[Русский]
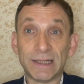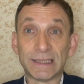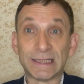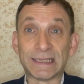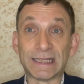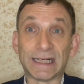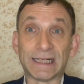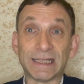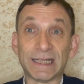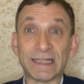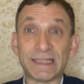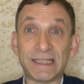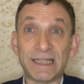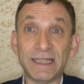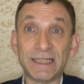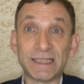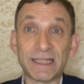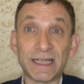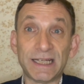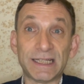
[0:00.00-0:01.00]

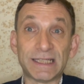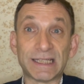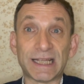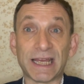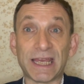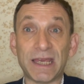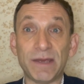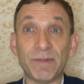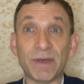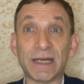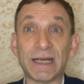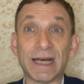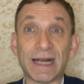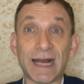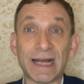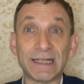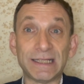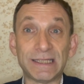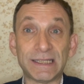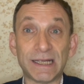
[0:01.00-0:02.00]
согласится ли с такими
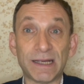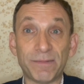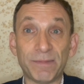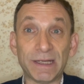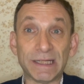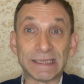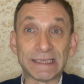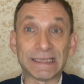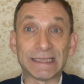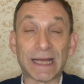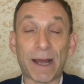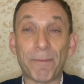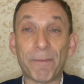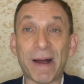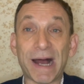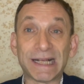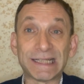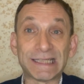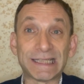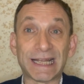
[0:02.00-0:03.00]
гарантиями
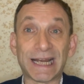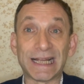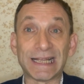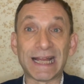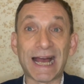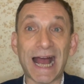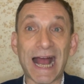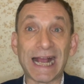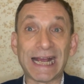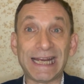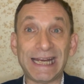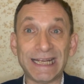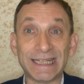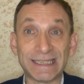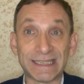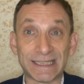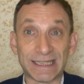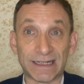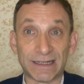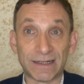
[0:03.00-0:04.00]
сама
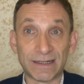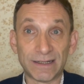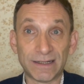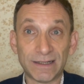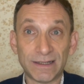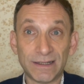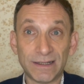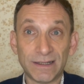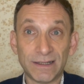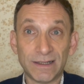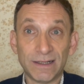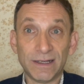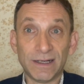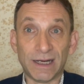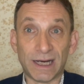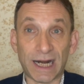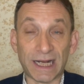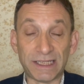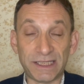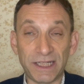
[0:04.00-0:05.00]
страна-агрессор,
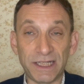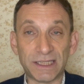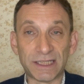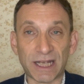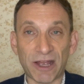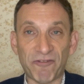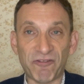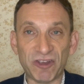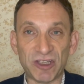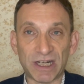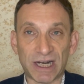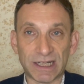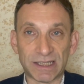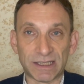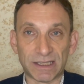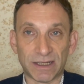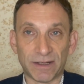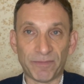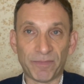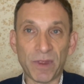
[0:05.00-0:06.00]
Российская
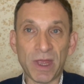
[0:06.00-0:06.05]
Федерация?